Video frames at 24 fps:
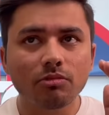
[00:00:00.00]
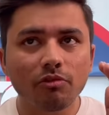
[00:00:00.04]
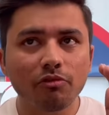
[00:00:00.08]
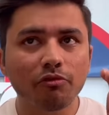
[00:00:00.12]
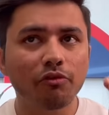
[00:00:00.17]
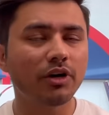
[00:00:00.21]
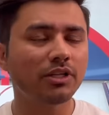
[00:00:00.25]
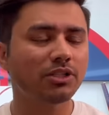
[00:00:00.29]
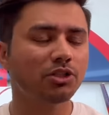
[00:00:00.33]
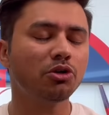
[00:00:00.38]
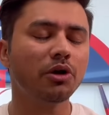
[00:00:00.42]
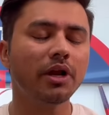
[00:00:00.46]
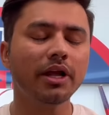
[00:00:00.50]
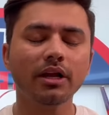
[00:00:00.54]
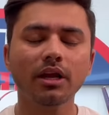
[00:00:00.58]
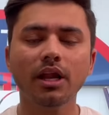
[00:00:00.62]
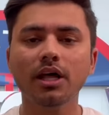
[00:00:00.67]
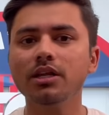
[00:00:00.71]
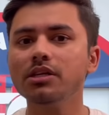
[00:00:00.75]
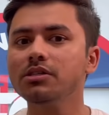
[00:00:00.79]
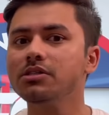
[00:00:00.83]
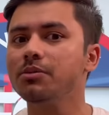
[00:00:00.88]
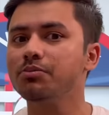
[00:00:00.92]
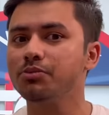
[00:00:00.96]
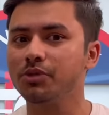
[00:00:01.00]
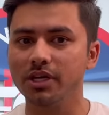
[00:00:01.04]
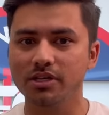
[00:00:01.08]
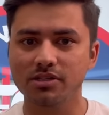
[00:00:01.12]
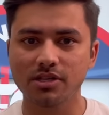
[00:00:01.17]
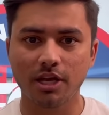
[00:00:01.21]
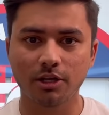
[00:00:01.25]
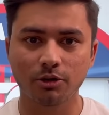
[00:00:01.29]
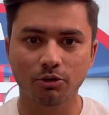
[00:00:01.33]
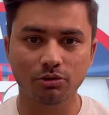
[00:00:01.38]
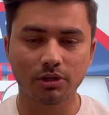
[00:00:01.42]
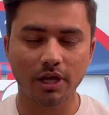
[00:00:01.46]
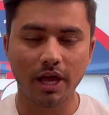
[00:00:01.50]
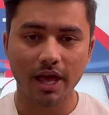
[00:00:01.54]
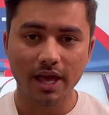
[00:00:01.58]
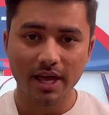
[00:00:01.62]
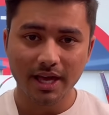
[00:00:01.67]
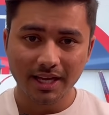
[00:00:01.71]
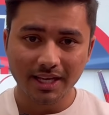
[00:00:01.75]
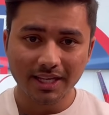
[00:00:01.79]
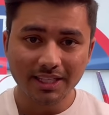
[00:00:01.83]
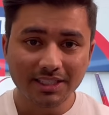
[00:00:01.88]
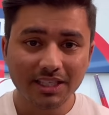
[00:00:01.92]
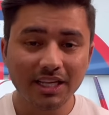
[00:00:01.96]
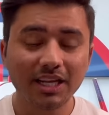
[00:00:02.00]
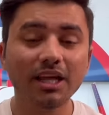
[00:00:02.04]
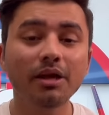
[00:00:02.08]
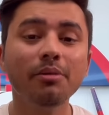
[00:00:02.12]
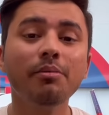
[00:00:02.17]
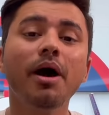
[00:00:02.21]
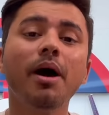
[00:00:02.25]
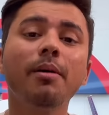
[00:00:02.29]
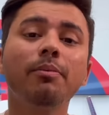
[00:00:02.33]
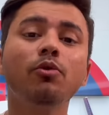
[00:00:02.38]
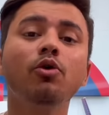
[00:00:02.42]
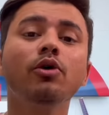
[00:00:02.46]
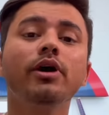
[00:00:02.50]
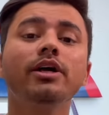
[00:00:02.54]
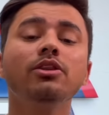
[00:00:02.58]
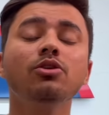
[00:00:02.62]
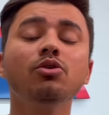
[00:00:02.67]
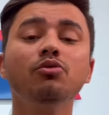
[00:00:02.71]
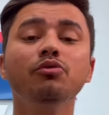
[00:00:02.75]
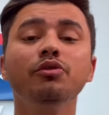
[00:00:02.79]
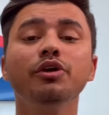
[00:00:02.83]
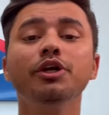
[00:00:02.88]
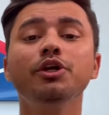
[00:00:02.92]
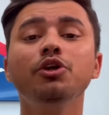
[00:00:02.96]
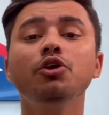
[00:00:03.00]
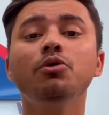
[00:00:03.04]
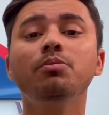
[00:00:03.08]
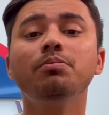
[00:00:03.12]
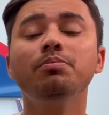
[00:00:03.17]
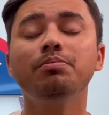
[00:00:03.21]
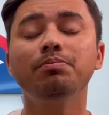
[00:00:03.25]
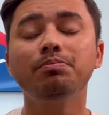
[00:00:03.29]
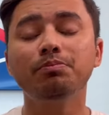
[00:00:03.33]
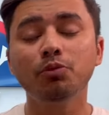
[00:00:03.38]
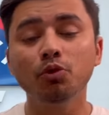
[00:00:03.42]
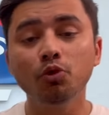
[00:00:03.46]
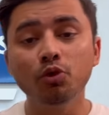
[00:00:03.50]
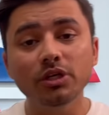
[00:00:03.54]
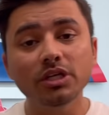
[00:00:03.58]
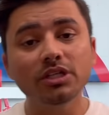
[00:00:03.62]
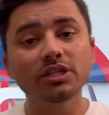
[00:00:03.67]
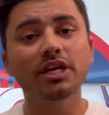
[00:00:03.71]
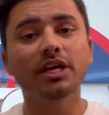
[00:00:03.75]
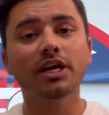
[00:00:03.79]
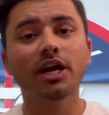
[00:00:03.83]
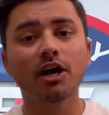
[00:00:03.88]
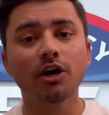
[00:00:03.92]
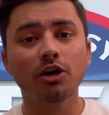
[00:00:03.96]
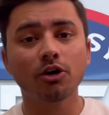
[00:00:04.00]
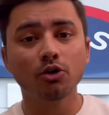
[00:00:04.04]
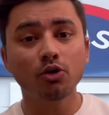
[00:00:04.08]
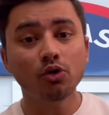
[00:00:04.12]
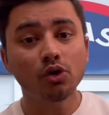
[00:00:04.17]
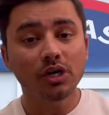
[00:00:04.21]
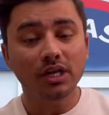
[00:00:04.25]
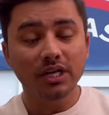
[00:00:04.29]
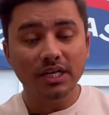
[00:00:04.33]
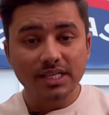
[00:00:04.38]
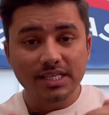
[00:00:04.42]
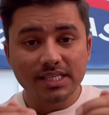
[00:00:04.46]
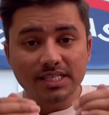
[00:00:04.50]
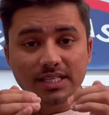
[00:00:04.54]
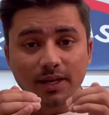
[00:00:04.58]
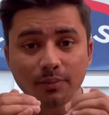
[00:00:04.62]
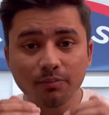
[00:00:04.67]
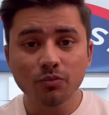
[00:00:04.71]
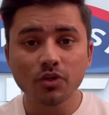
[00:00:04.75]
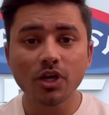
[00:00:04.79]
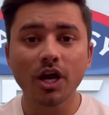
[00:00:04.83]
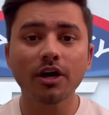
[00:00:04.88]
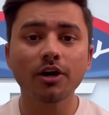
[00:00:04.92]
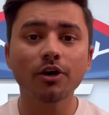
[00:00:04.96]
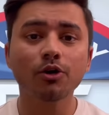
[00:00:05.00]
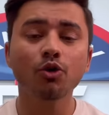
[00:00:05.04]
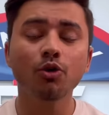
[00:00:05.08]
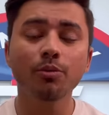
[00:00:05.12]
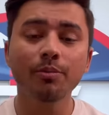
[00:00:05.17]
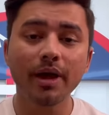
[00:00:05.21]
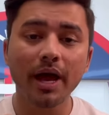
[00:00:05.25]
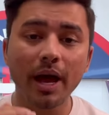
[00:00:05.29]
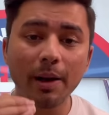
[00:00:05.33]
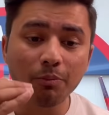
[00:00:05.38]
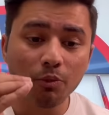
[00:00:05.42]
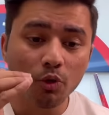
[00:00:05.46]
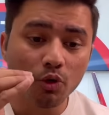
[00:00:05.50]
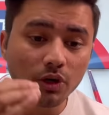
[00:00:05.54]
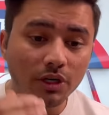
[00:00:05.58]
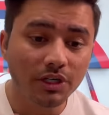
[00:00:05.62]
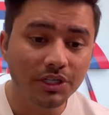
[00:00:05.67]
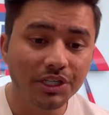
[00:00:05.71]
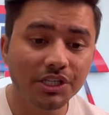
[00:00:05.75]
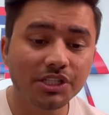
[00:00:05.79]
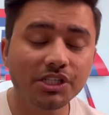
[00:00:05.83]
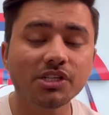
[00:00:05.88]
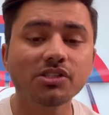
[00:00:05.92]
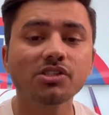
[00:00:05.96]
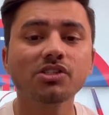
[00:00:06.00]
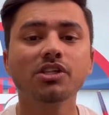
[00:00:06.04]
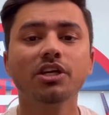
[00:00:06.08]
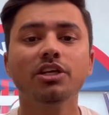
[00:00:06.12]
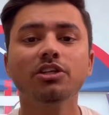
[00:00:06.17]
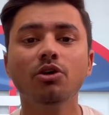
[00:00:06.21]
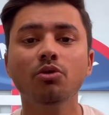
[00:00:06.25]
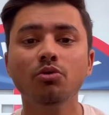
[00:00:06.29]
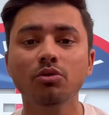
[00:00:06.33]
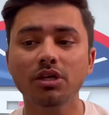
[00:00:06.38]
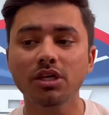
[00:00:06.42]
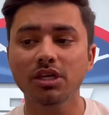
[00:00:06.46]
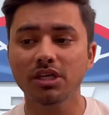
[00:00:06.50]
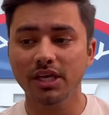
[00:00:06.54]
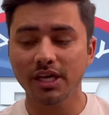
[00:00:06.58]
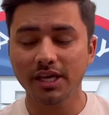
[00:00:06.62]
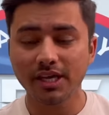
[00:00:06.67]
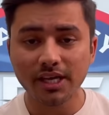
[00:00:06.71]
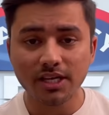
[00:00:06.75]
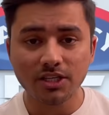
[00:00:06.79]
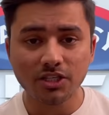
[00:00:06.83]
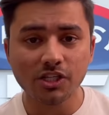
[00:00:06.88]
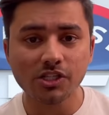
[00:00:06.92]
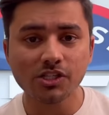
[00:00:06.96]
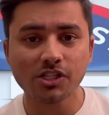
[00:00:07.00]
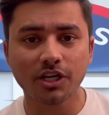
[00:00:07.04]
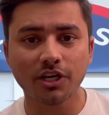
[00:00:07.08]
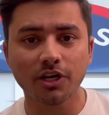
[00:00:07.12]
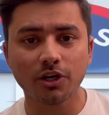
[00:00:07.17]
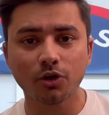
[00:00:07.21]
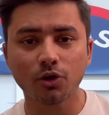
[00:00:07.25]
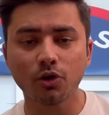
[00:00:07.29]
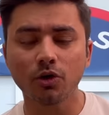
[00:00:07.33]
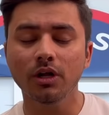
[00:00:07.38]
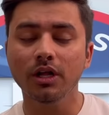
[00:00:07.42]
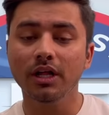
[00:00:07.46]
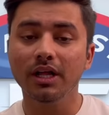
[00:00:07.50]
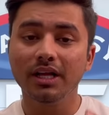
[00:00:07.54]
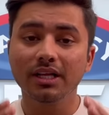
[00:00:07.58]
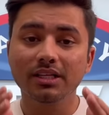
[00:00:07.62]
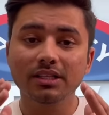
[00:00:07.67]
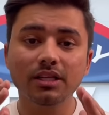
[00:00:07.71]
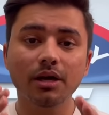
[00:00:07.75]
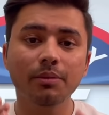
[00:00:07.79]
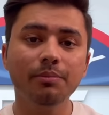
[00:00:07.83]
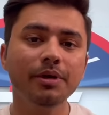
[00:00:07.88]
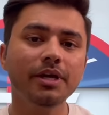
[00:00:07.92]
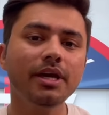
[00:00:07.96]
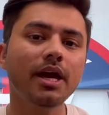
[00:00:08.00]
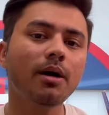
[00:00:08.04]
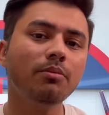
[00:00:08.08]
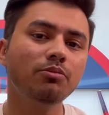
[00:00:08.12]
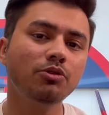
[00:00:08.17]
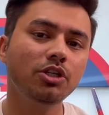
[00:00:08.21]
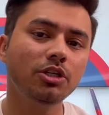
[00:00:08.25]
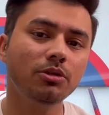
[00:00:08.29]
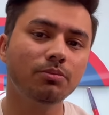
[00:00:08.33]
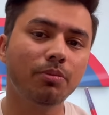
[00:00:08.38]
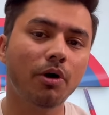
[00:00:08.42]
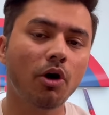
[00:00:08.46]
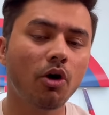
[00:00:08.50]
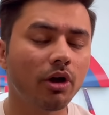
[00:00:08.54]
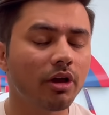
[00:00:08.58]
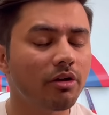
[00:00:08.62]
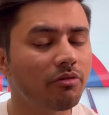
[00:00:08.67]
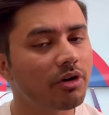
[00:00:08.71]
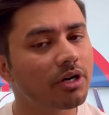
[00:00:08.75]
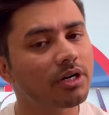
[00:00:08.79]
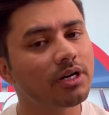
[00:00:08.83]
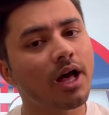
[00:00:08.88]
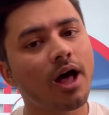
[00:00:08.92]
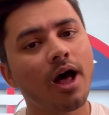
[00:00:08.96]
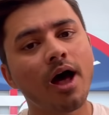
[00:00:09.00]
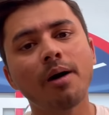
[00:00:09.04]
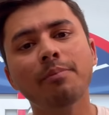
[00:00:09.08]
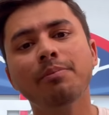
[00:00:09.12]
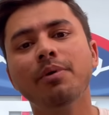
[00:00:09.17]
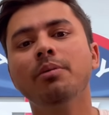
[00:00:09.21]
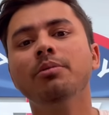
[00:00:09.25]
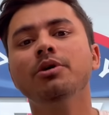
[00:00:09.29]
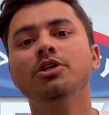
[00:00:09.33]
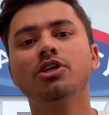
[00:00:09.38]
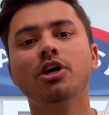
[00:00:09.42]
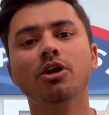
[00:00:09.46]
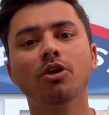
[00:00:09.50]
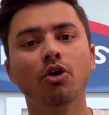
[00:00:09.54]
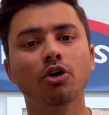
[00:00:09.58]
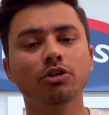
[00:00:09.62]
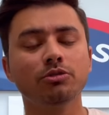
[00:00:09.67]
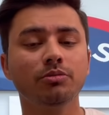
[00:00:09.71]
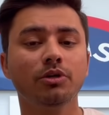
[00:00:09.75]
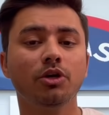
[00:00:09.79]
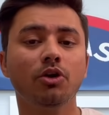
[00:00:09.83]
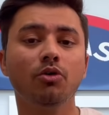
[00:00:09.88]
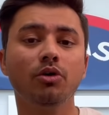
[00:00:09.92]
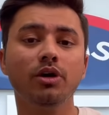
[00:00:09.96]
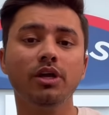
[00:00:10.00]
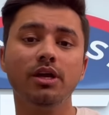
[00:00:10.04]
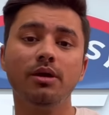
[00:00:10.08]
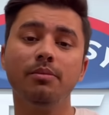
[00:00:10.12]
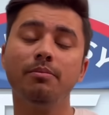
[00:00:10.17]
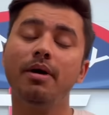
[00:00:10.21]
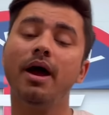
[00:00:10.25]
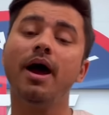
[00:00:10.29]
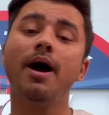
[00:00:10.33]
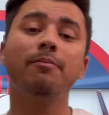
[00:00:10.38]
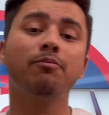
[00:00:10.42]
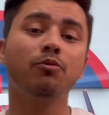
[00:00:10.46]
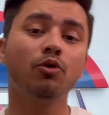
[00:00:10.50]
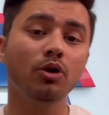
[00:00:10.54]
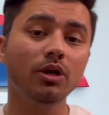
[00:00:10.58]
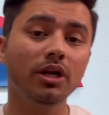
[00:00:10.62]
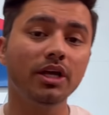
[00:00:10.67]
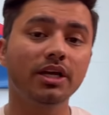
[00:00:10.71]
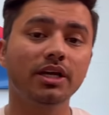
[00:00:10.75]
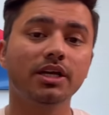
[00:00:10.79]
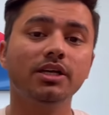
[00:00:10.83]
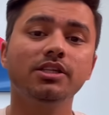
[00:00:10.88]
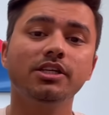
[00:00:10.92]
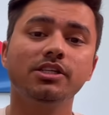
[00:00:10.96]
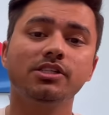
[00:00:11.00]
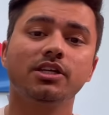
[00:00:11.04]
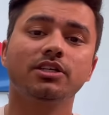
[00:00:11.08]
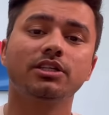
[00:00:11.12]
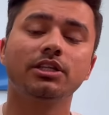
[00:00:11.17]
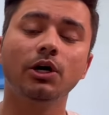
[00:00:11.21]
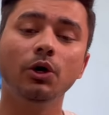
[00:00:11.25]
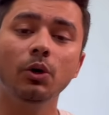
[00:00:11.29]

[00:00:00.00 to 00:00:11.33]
फर्स्ट रैंक लाना सबसे आसान होता है इसीलिए मैं आपको कहता हूं वीडियो पूरी देखा करो समझा करो मैं आपको कंडीशंस देता हूं कि ये ये चीजें करो तभी आप जीत पाओगे वरना आप हमेशा लॉस में रहोगे ये मैं आपको लिख के दे सकता